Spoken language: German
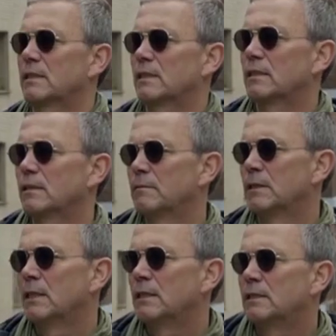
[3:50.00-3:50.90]
diese,
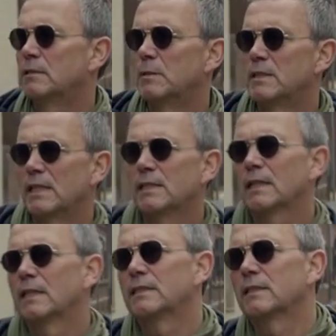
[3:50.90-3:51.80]
diese
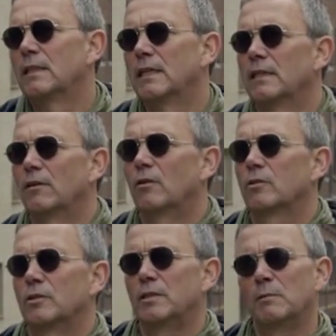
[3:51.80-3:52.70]
Beseeltheit dieser leeren
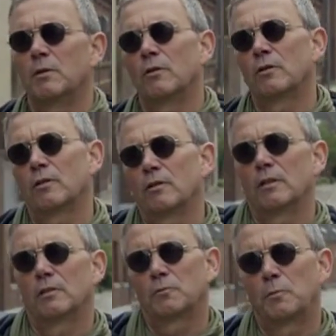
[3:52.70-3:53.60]
Orte, die immer noch
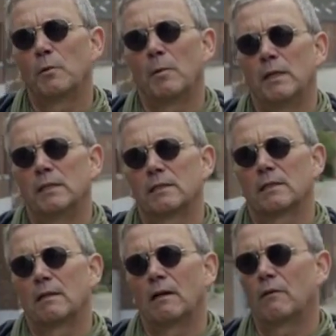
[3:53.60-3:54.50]
äh, spürbar
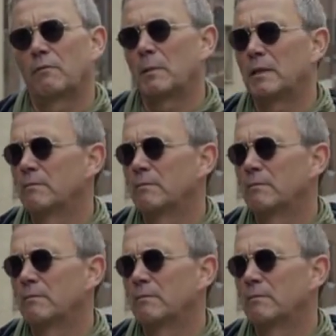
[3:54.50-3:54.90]
ist. Ja, auch wenn